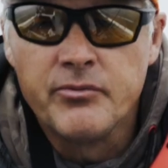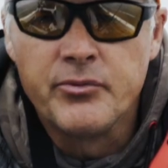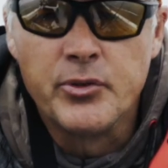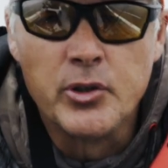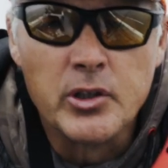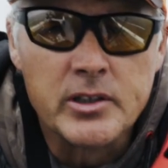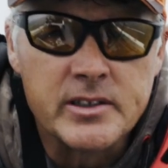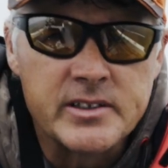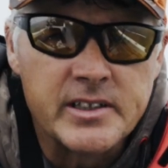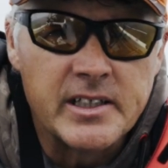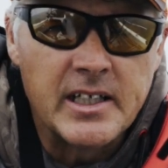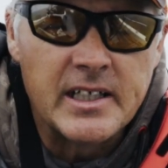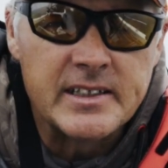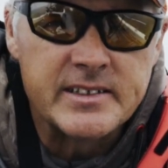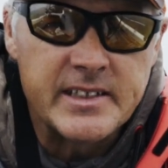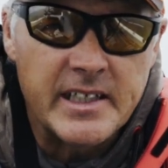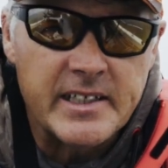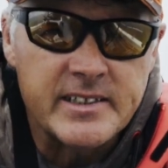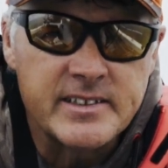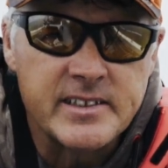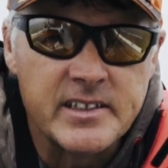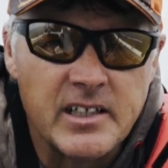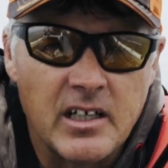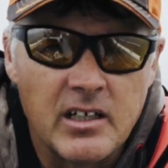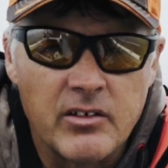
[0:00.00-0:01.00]
14er,
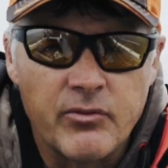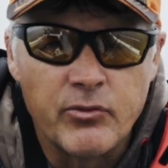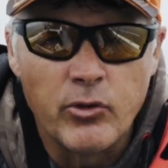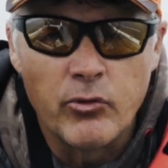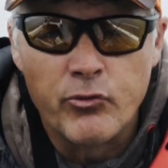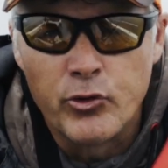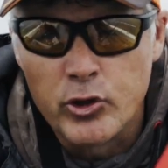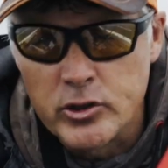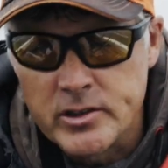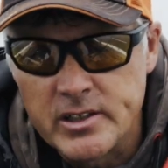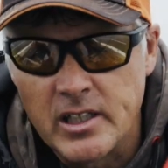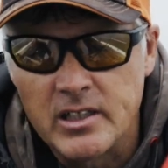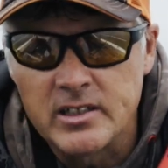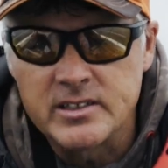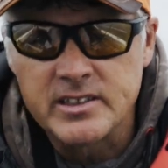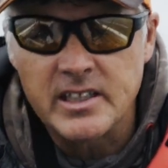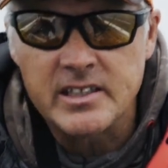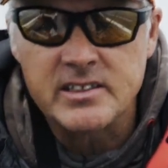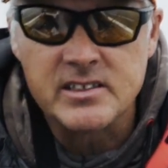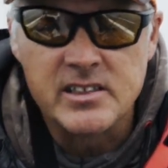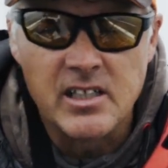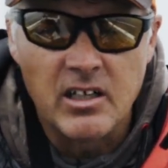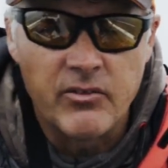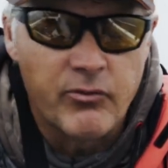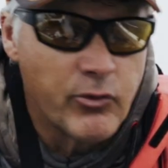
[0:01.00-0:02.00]
16er, 14er,
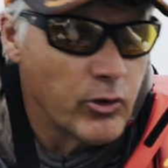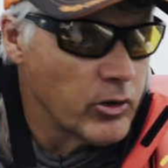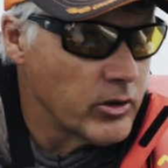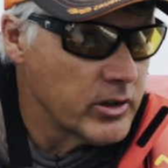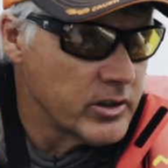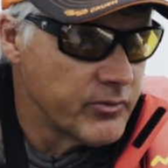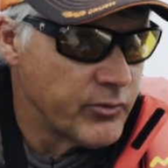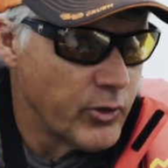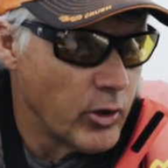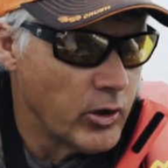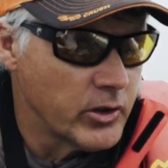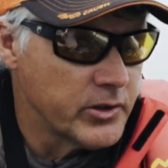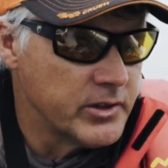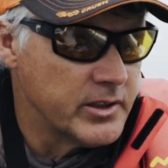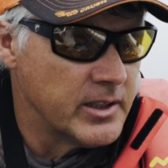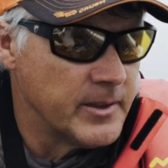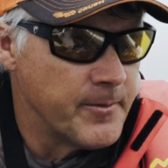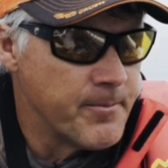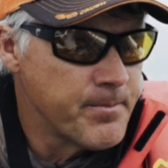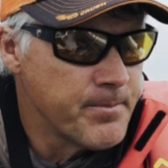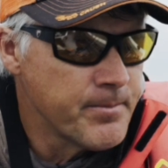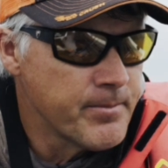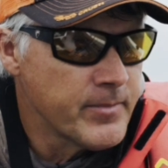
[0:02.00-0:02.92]
16er geflochtene.